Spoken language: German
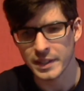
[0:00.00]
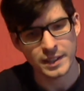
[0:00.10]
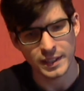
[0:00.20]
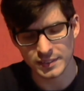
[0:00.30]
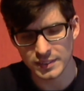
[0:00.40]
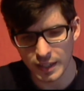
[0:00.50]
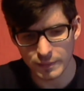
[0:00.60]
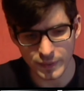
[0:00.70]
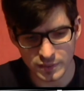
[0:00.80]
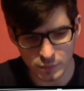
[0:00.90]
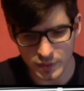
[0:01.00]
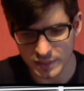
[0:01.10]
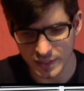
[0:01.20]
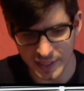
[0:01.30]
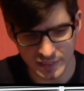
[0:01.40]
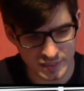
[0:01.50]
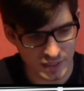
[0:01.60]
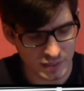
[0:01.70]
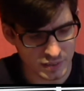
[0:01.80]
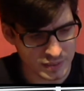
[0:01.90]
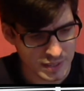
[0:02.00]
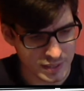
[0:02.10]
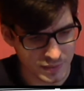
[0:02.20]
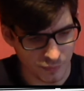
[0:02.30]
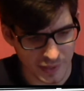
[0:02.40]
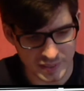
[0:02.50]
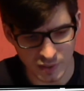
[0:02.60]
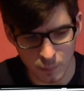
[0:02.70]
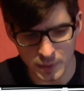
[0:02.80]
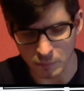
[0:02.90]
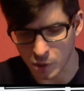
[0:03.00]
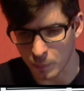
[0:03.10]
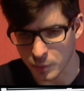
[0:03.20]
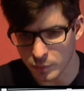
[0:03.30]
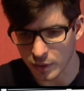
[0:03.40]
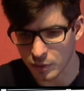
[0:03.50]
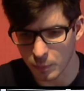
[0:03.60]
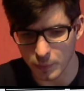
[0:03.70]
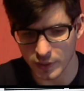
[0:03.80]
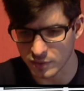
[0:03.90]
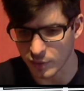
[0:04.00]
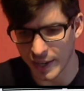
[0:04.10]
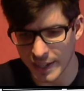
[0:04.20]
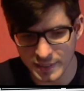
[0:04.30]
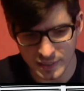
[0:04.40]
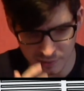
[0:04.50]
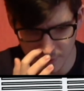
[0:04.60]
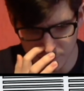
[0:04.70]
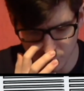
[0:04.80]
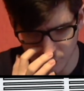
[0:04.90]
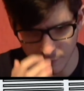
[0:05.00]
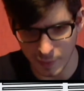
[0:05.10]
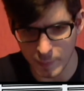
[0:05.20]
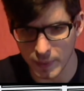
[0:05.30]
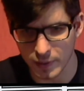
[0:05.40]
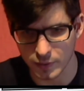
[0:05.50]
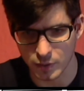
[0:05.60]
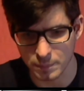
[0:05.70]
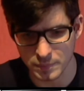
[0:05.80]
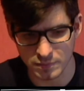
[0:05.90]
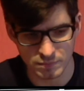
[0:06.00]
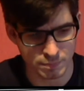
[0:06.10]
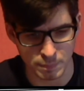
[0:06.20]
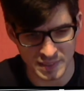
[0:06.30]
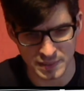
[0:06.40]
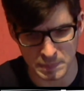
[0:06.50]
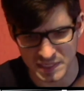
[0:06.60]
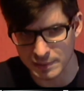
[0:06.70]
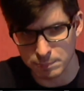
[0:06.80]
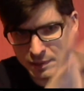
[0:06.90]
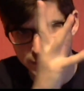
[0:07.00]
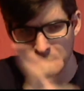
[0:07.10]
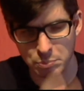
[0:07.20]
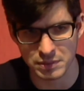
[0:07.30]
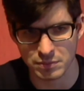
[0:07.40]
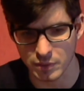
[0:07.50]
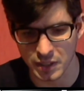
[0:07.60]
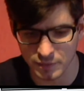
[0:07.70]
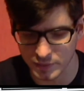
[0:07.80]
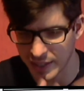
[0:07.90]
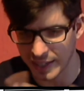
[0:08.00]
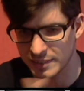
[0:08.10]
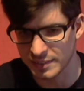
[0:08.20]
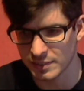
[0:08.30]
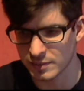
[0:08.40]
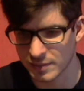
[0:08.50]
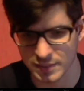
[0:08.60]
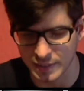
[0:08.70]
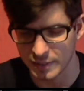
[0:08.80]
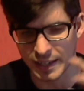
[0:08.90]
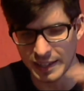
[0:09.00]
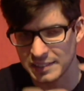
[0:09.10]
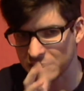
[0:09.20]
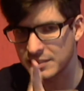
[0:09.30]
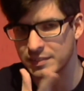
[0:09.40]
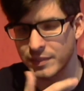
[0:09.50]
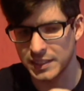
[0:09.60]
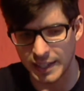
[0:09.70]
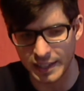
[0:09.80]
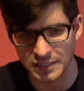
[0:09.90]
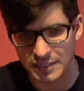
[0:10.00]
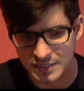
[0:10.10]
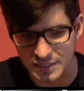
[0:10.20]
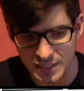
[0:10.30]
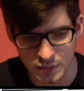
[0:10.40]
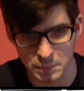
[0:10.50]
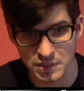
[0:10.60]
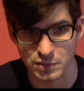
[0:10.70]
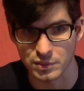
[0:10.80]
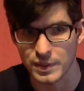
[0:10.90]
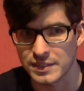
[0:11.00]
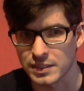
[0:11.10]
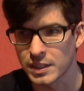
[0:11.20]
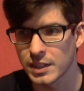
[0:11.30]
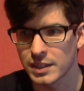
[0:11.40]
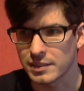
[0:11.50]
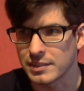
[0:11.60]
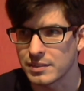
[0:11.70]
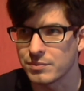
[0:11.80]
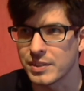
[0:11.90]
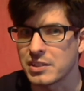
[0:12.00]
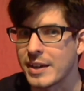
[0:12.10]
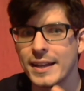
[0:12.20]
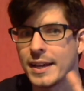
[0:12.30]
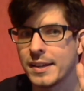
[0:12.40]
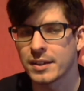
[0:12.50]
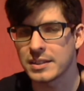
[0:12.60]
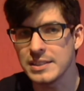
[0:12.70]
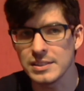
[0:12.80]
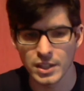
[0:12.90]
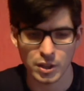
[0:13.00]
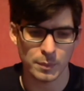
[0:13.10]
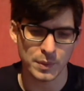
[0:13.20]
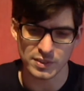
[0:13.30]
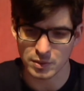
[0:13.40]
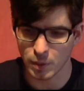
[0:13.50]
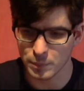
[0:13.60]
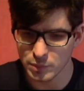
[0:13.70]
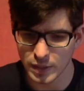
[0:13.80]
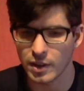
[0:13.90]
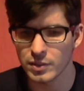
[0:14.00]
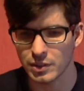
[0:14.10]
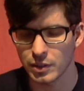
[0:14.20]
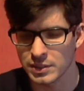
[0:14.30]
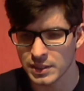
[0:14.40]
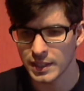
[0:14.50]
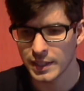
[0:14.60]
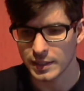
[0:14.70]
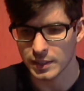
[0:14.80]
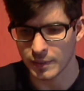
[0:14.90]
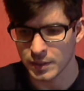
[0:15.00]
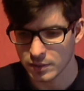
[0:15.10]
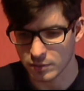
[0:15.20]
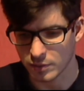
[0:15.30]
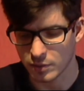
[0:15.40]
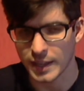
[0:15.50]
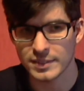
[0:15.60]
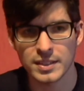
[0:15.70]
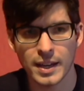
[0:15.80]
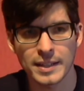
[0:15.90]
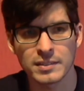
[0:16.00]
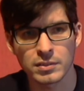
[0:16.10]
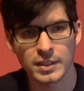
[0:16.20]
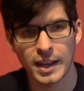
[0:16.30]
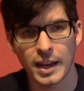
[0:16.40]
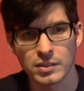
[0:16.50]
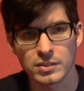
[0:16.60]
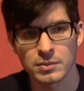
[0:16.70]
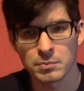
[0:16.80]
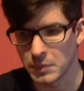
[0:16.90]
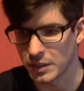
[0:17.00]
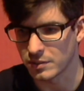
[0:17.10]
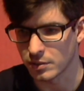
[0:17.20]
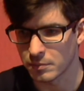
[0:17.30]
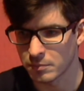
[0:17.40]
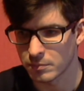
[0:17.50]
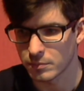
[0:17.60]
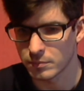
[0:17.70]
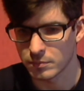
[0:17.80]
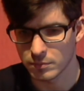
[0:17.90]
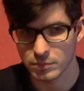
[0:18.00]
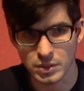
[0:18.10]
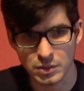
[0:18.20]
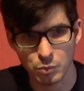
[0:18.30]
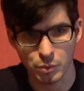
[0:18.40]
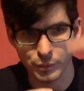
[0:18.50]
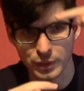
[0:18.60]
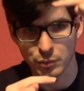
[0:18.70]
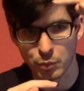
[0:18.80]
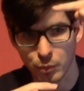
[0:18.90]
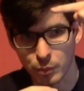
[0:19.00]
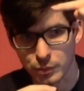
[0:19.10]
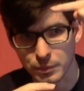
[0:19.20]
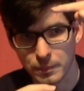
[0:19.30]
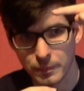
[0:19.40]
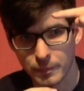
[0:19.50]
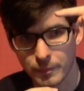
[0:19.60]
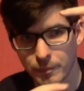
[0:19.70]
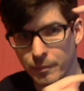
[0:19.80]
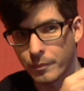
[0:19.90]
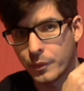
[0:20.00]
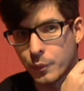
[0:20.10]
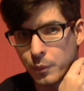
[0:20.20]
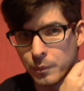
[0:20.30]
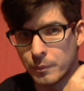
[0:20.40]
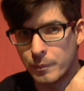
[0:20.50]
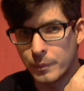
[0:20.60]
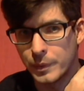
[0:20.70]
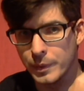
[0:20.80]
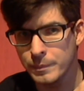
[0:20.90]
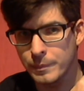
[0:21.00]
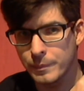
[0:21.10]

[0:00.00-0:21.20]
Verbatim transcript: Es ist einfach so, dass er eines Tages, ich weiß, ich glaube im Computerclub oder so alleine ist oder so und auf einmal mal kommt, macht irgendwie alles elektri wird elektrisiert, beziehungsweise diese virtuelle Energie kommt aus dem Computer raus und ja, du, du hast da ein kleines Mädchen die ist ungefähr so groß. So, ne?